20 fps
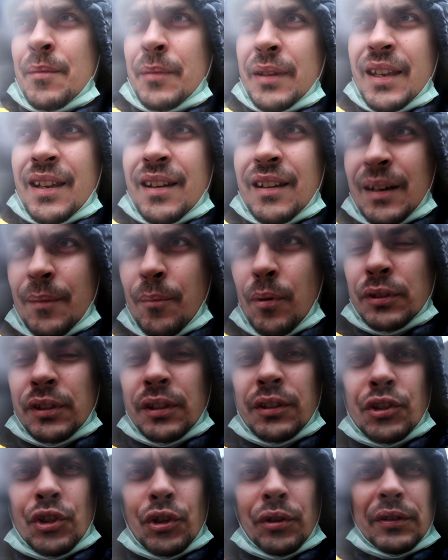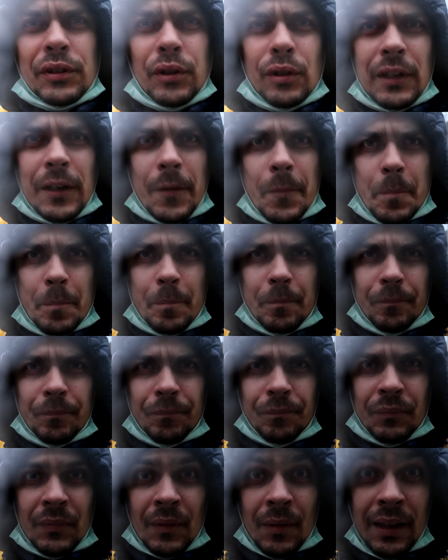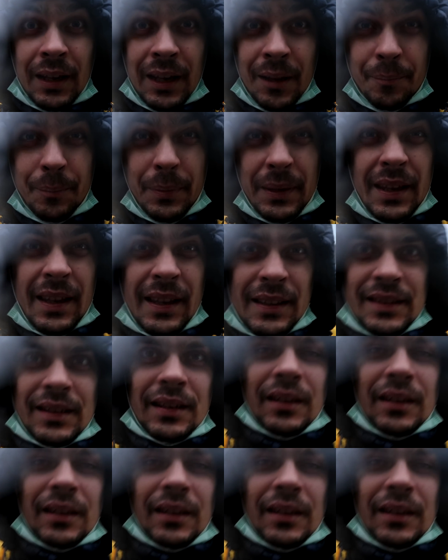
И мне работает 40 капец.